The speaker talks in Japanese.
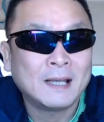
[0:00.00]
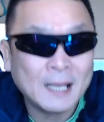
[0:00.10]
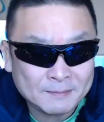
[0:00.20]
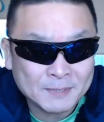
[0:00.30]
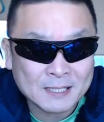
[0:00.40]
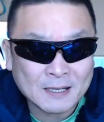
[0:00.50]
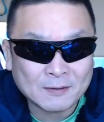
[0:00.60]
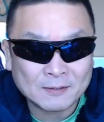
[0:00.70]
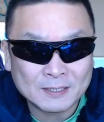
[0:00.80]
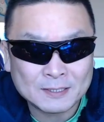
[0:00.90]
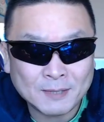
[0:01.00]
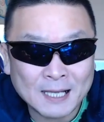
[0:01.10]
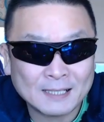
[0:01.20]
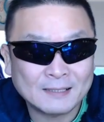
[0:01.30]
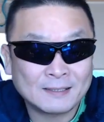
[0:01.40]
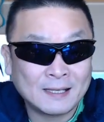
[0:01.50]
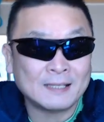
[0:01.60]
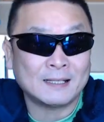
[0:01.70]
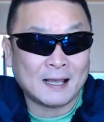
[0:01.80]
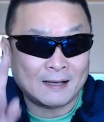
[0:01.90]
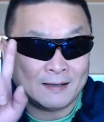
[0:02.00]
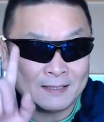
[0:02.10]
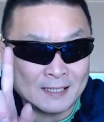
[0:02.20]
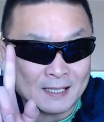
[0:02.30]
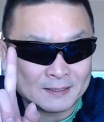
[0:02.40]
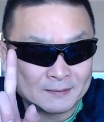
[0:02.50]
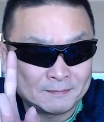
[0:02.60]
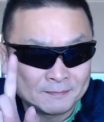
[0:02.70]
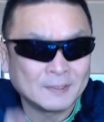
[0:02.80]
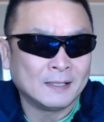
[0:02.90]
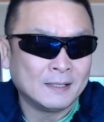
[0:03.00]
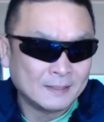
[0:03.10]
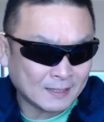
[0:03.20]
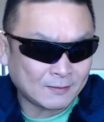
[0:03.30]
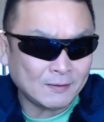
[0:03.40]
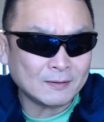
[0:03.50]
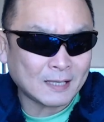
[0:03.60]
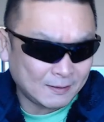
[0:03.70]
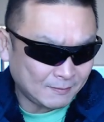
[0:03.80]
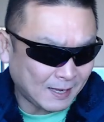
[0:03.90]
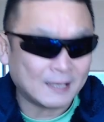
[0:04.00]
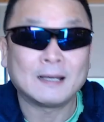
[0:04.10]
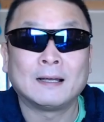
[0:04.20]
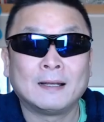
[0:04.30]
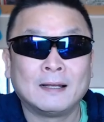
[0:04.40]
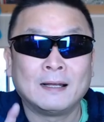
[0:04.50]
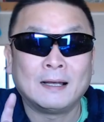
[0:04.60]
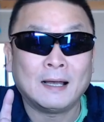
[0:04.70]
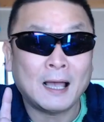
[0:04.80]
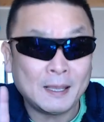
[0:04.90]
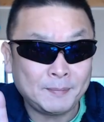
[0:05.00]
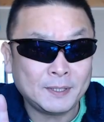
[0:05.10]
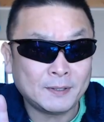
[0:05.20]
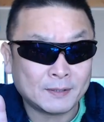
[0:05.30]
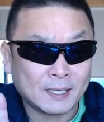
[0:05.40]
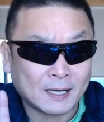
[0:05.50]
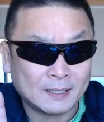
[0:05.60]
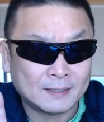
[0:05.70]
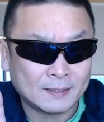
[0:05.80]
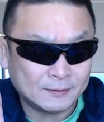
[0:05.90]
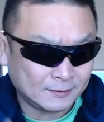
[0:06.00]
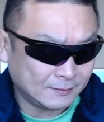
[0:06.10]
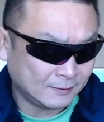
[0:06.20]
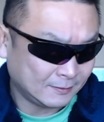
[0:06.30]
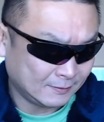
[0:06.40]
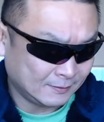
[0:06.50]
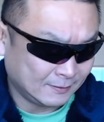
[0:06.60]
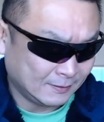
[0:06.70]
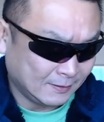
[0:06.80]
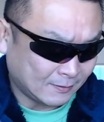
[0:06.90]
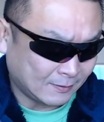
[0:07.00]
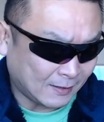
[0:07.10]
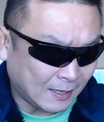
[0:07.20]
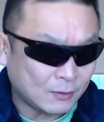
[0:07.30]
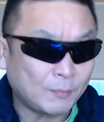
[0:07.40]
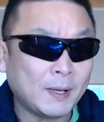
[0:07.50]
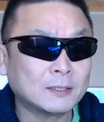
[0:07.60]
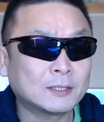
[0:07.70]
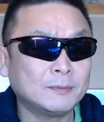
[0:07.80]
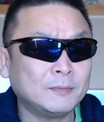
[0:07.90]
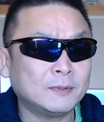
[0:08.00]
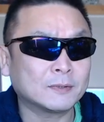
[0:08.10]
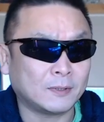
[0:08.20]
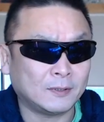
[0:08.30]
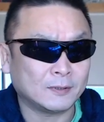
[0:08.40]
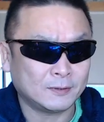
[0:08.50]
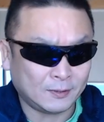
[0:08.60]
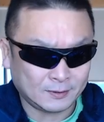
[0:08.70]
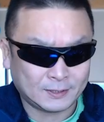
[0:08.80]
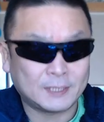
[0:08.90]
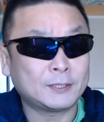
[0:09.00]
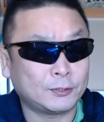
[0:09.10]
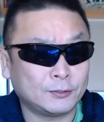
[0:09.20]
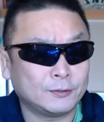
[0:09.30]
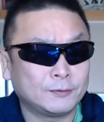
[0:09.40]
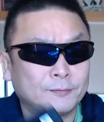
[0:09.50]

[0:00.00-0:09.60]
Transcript: はい皆さんこんにちは元気なアジですさ今回は iVideo で借りてるこのアドバンスモードの機種